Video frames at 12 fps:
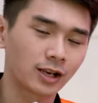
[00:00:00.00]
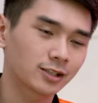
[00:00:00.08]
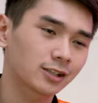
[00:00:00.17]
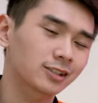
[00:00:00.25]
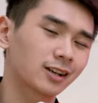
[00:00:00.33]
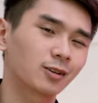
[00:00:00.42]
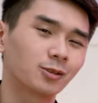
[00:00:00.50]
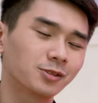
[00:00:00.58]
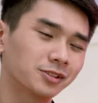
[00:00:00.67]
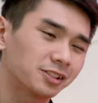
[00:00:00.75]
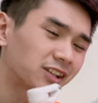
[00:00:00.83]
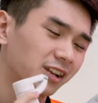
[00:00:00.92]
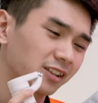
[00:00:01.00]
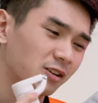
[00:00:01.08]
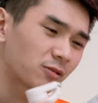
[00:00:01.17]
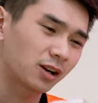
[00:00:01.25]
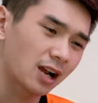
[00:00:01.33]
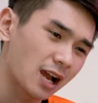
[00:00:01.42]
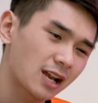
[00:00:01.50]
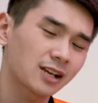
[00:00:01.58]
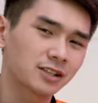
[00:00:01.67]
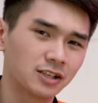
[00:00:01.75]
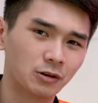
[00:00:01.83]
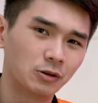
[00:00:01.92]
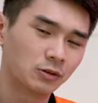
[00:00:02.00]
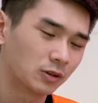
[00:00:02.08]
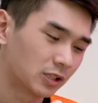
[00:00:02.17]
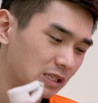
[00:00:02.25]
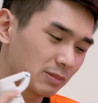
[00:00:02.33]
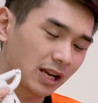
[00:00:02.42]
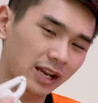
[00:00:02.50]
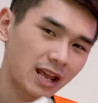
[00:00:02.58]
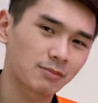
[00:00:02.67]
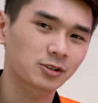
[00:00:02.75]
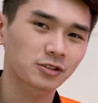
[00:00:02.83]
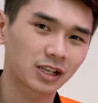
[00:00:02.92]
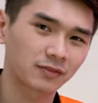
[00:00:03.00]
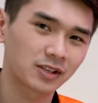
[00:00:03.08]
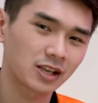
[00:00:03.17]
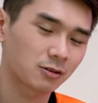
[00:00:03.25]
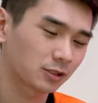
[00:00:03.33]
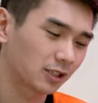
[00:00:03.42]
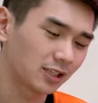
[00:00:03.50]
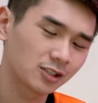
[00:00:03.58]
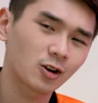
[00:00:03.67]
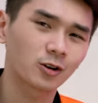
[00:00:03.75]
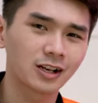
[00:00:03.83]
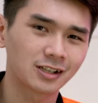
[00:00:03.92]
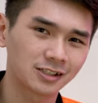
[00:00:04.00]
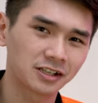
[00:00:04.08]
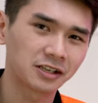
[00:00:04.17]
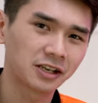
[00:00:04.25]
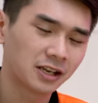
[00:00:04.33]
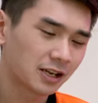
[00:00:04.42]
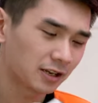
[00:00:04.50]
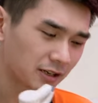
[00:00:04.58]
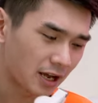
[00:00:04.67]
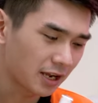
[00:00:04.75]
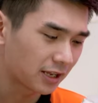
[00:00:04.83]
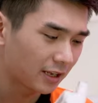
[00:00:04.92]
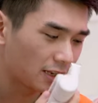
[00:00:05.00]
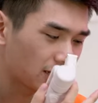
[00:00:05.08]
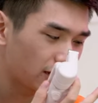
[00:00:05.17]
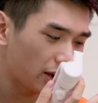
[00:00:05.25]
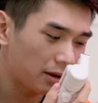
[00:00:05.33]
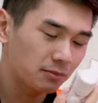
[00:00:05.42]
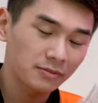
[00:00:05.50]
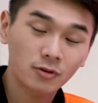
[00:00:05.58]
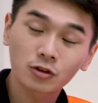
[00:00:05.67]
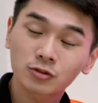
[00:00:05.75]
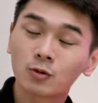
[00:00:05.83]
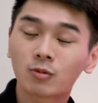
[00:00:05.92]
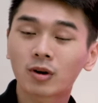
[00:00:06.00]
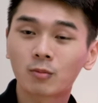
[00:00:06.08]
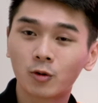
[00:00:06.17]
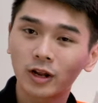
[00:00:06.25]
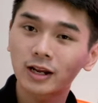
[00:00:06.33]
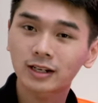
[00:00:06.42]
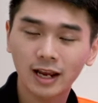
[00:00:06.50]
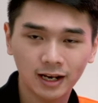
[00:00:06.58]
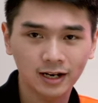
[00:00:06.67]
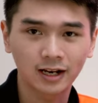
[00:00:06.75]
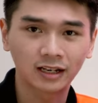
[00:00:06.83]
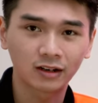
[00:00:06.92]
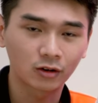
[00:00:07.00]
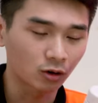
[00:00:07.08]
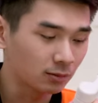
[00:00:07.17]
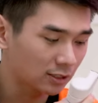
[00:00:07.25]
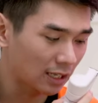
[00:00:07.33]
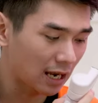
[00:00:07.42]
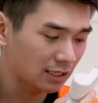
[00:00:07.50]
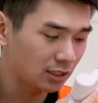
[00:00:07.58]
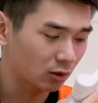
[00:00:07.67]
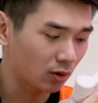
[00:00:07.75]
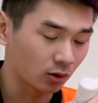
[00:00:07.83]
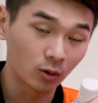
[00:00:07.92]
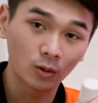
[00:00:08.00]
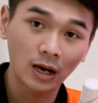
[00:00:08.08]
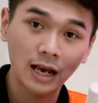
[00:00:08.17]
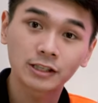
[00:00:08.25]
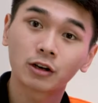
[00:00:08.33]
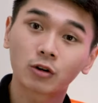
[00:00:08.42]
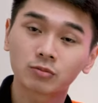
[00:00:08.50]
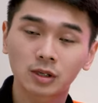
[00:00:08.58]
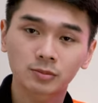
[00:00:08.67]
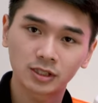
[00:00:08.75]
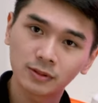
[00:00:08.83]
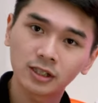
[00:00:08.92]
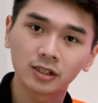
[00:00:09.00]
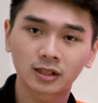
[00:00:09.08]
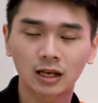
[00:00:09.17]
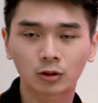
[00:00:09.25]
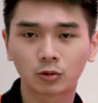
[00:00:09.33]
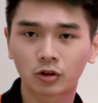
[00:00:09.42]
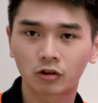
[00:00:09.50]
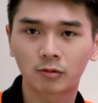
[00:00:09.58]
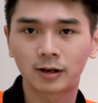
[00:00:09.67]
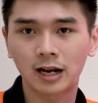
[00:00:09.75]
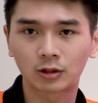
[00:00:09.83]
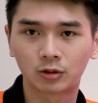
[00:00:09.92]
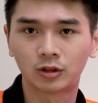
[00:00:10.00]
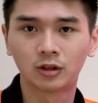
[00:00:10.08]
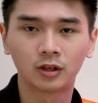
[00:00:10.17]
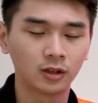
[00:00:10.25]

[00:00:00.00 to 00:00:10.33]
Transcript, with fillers: này chắc chắn là có sự chênh lệch nhau khá là nhiều, nhưng mà lại đem ra so sánh với nhau thì lý do ở đây là gì? Đây, em Osmo Mobile bốn ét e này nó có mức giá chỉ khoảng độ hai triệu không trăm chín mươi nghìn tại Tokyo Camera thôi.